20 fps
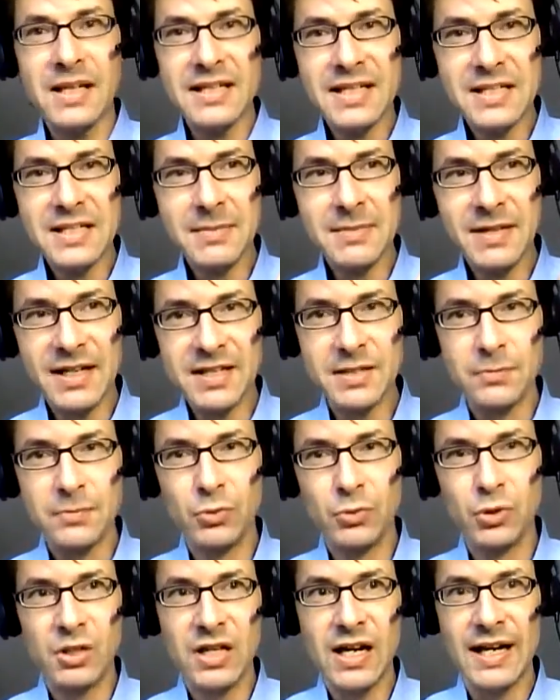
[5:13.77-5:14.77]
dass man als
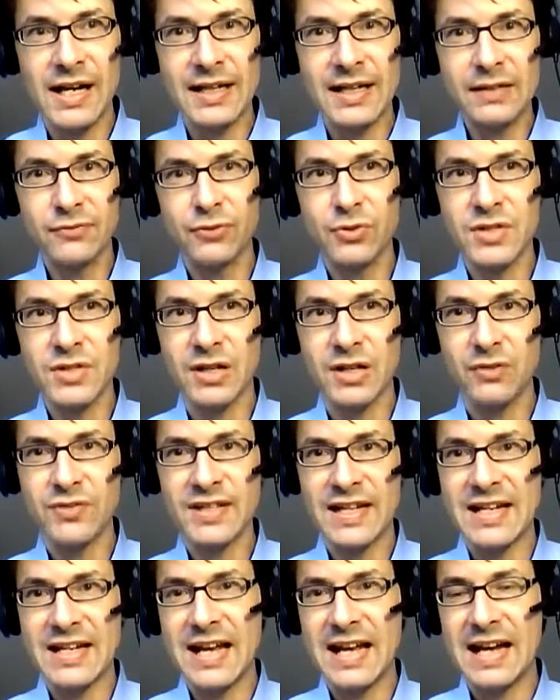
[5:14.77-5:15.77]
Bürger Einfluss auf
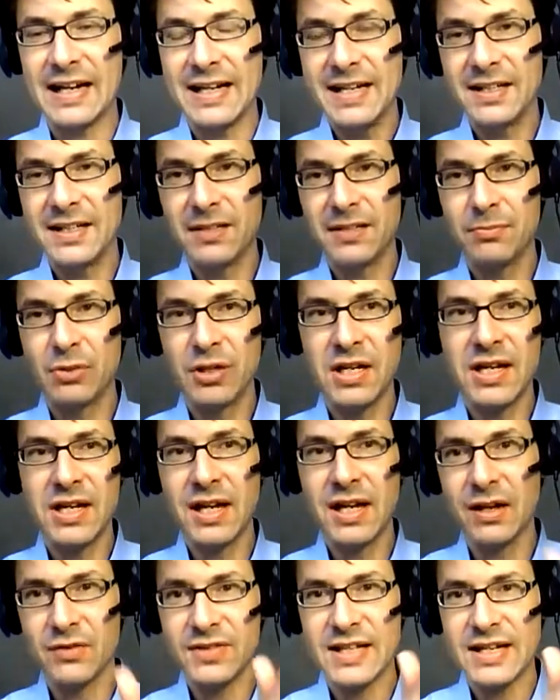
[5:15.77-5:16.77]
seine eigene
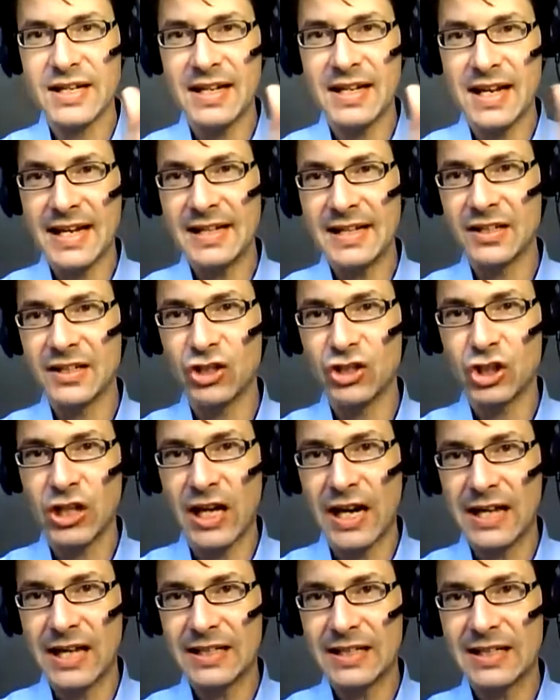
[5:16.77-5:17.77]
Politik, auf seinen eigenen
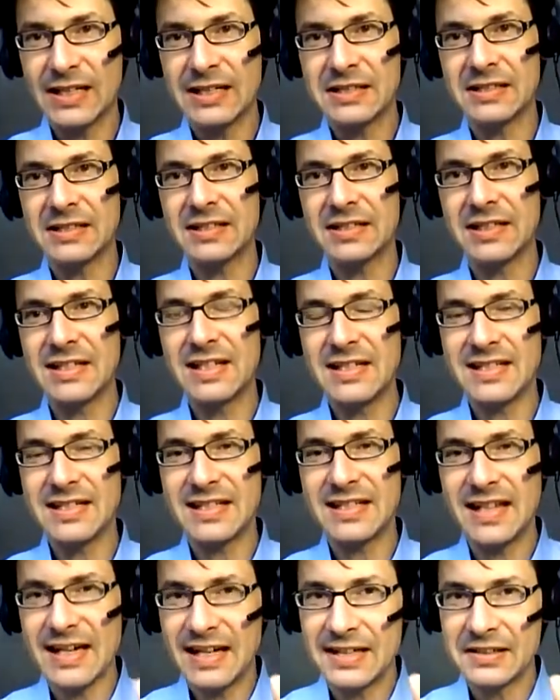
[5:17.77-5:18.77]
Staat hat,
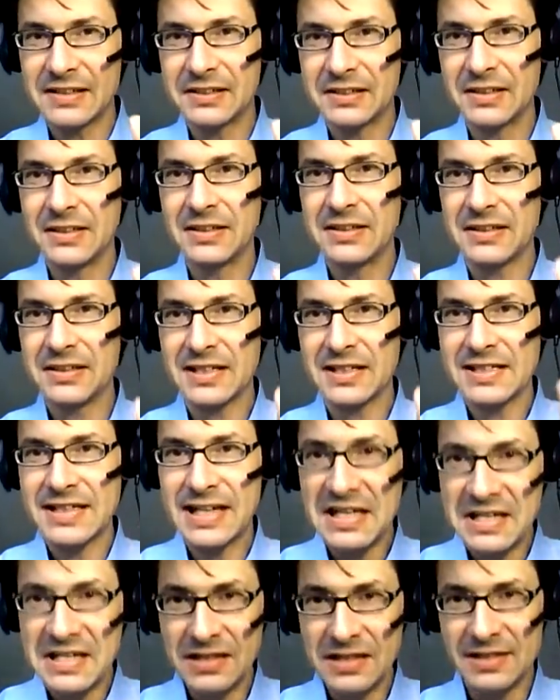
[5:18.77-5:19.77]
ist ja das
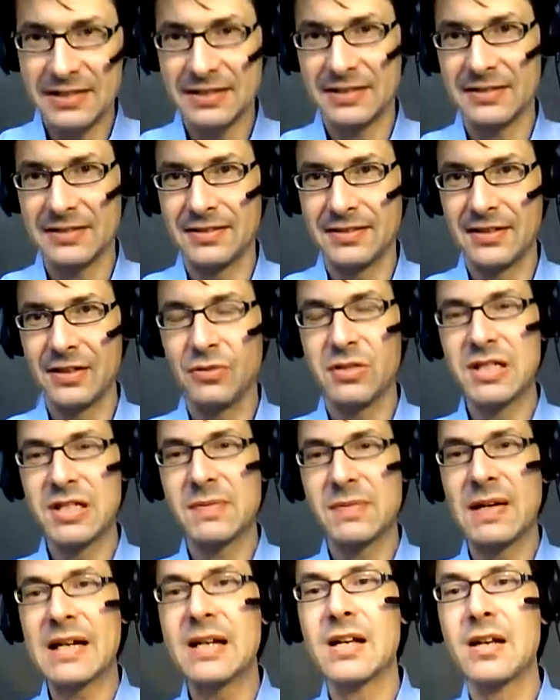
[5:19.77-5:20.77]
andere. Und
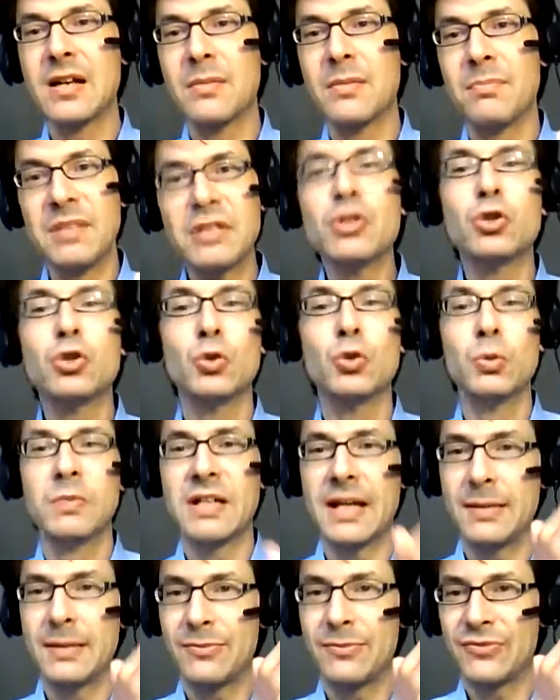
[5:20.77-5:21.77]
zwar bitteschön
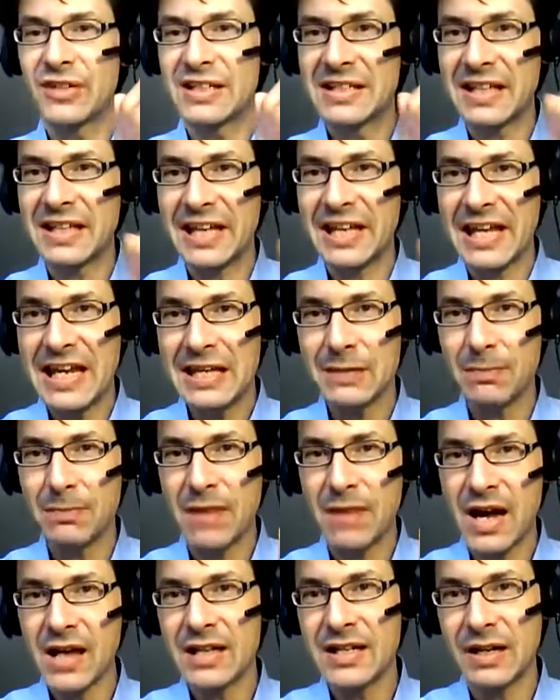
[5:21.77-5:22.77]
mit einem
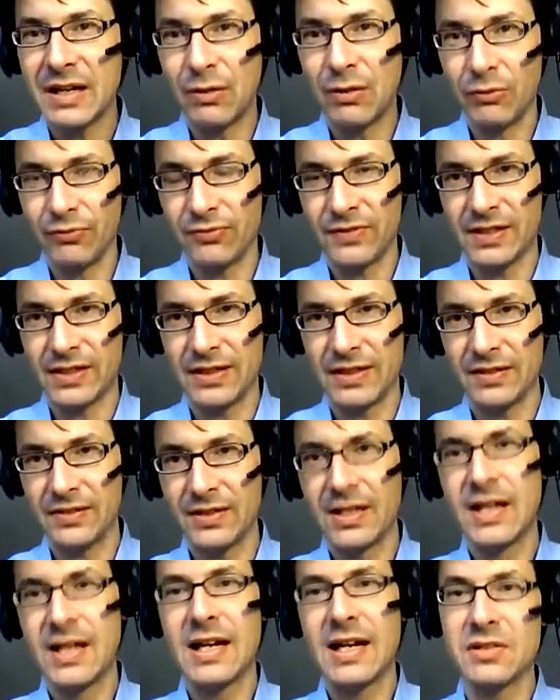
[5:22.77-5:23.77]
vertretbaren Aufwand.
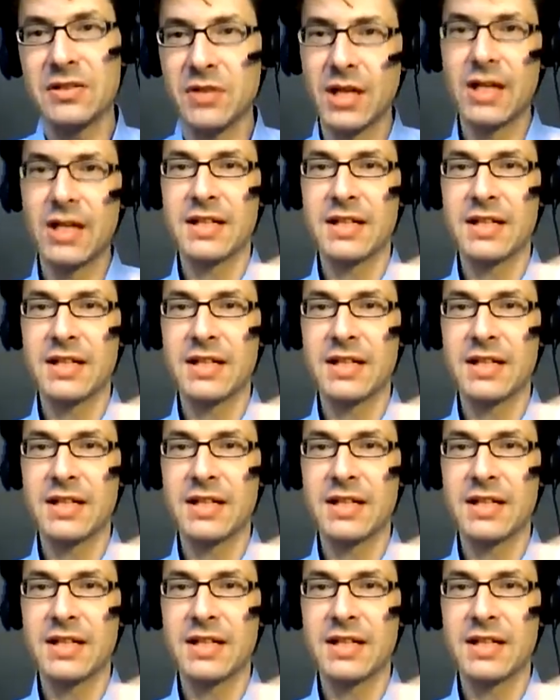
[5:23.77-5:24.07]
Also